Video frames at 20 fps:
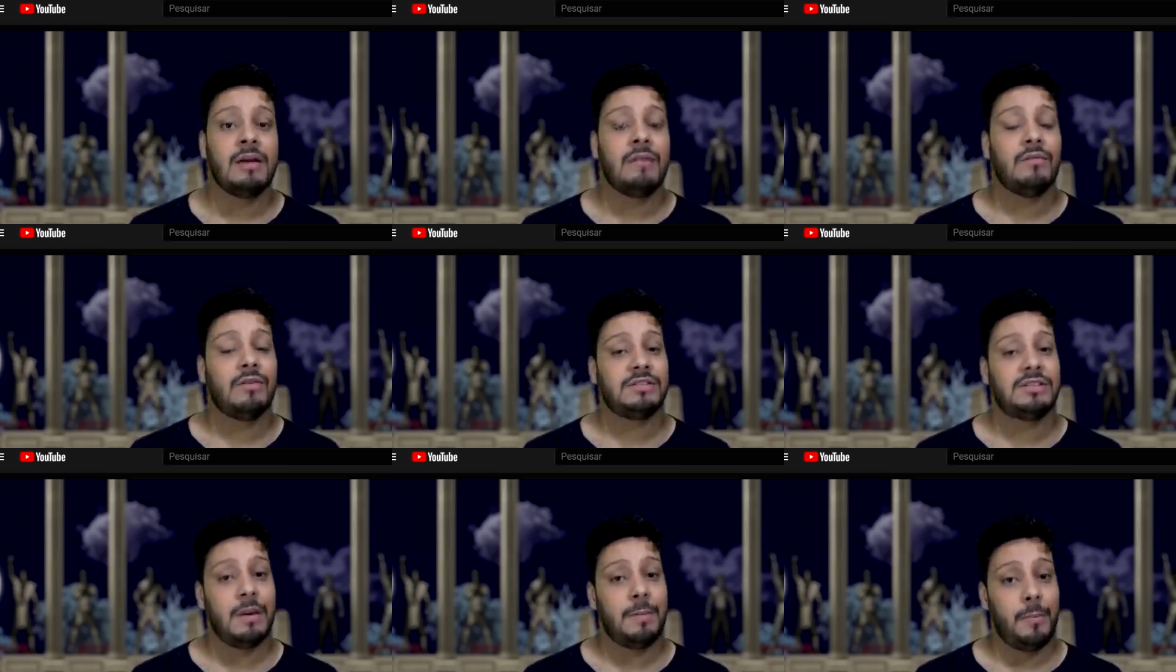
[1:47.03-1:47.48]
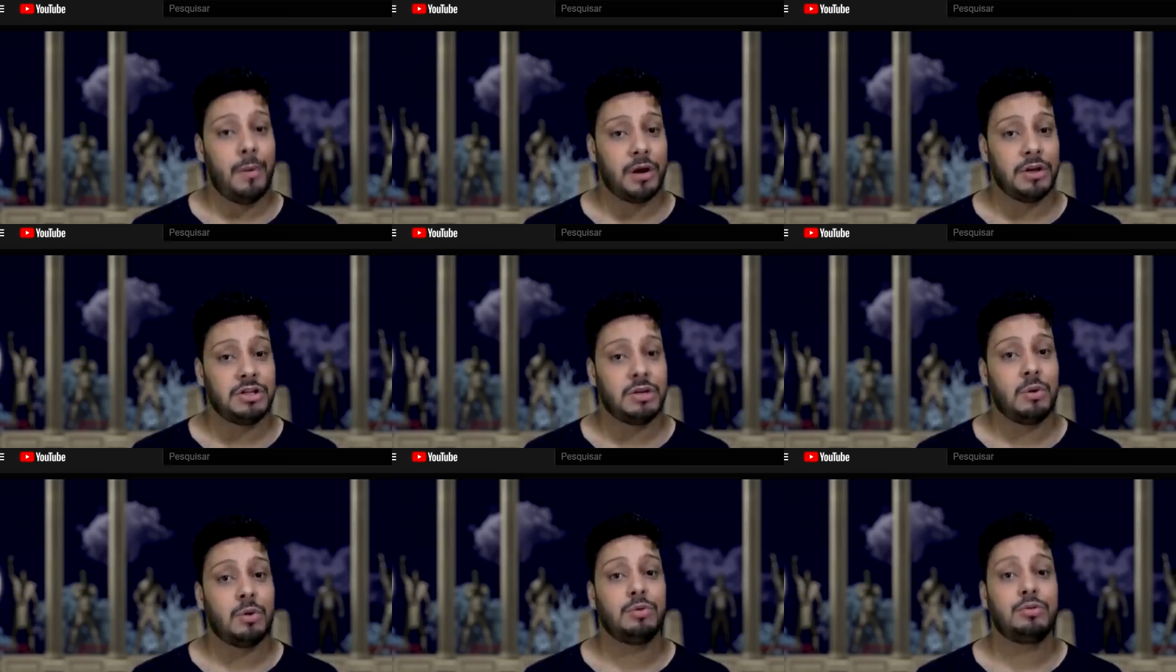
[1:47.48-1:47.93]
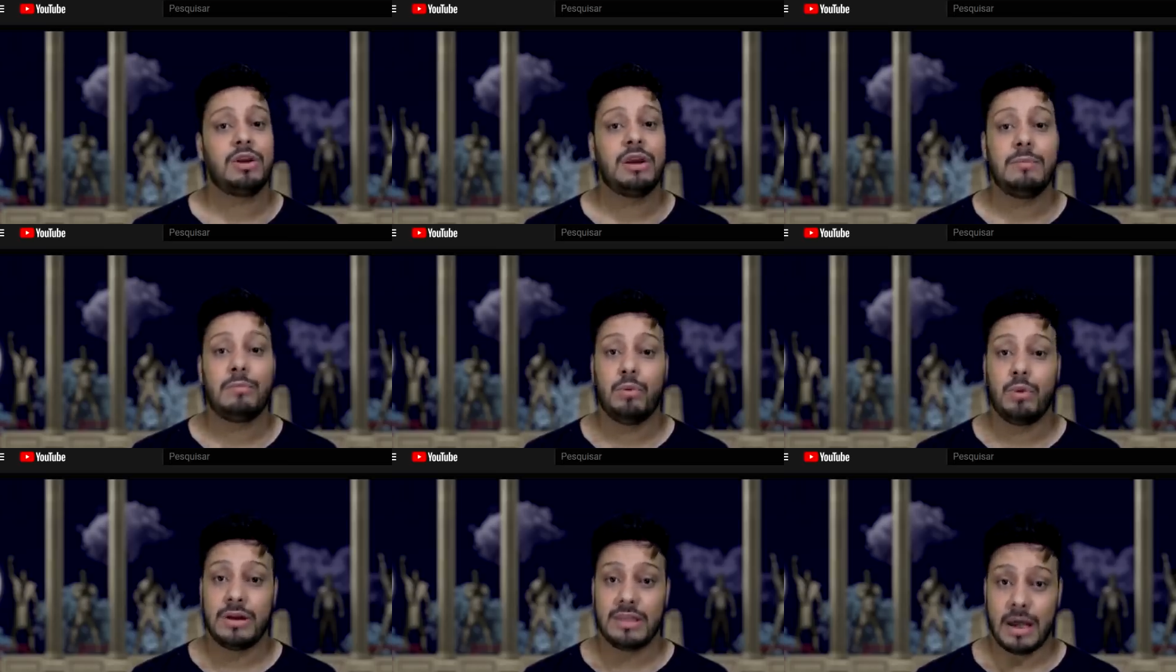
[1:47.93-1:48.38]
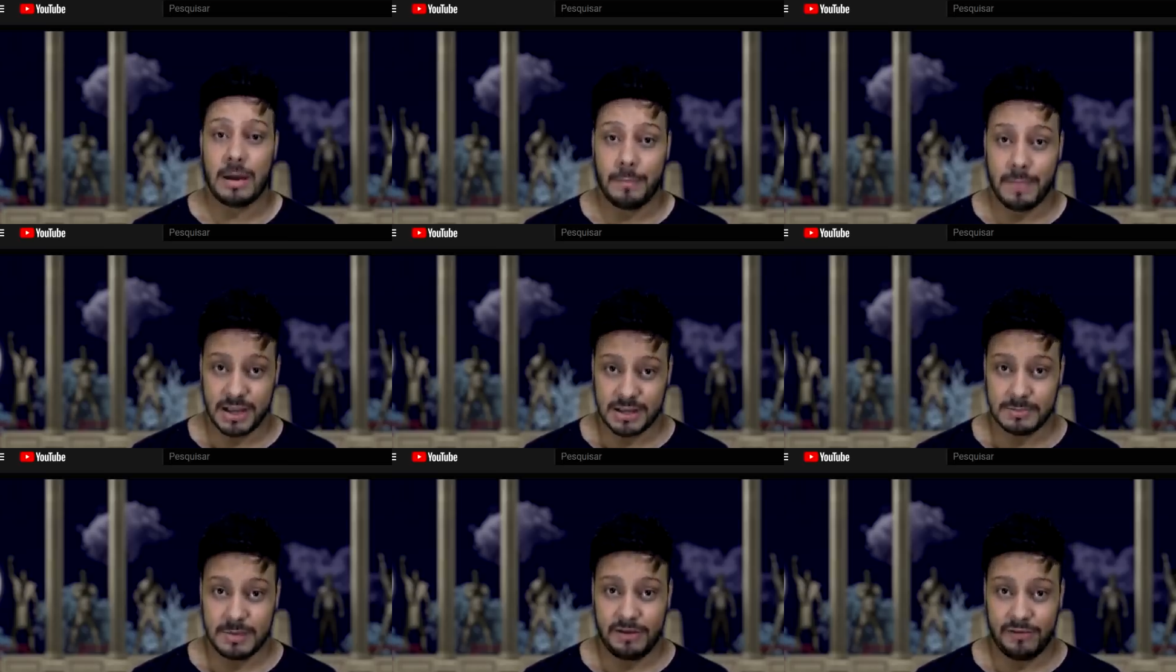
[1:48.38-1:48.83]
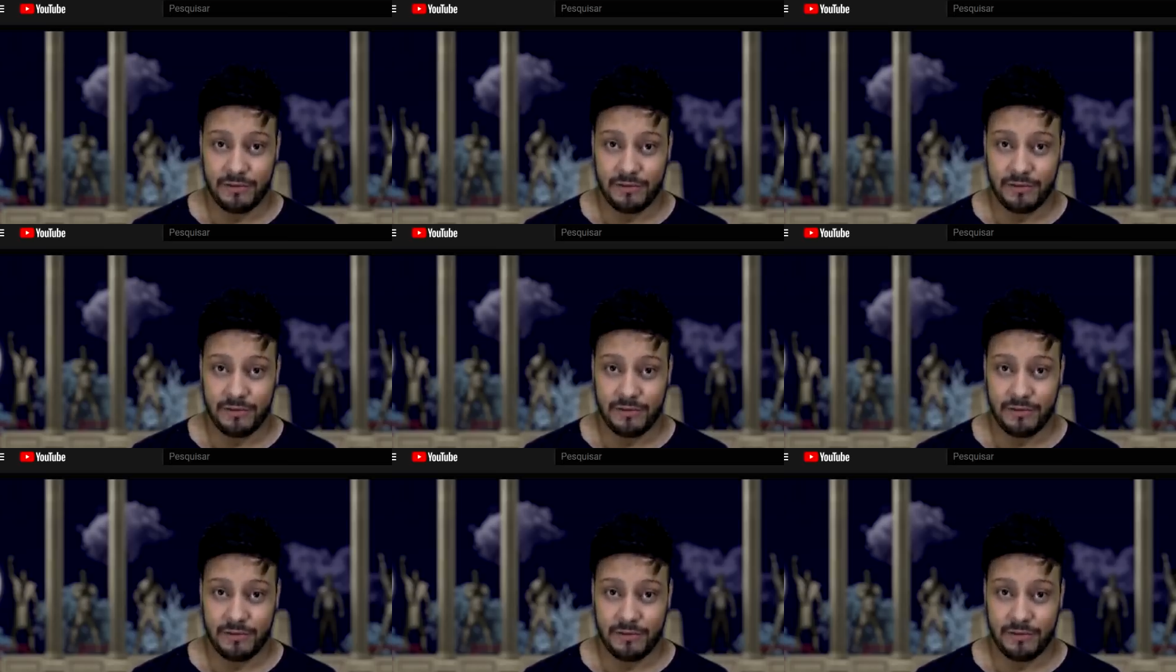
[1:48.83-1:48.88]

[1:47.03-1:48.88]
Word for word: Você pode contribuir da mesma